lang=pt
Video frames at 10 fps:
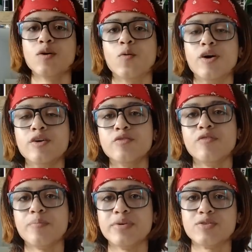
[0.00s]
Quando
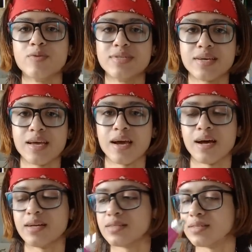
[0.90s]
vem pessoas aqui em
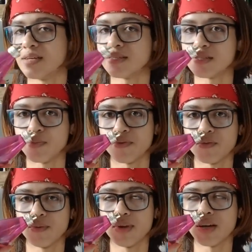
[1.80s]
casa, sente esse
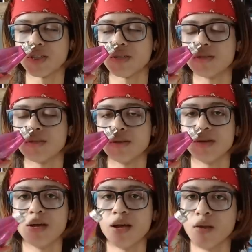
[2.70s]
perfume e acha, assim,
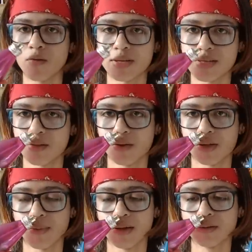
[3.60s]
enlouquecedor
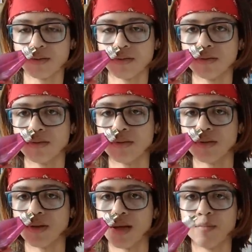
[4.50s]
também.
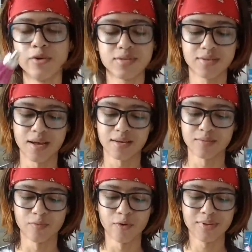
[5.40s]
É muito
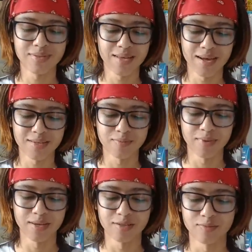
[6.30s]
sexy, muito sexy
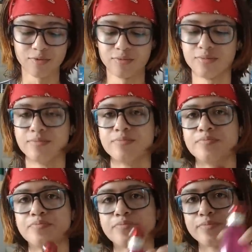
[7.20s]
mesmo.
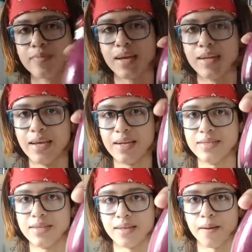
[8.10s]

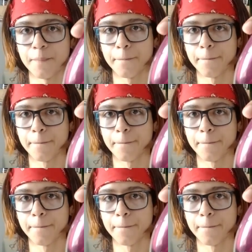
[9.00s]
Delícia, tá?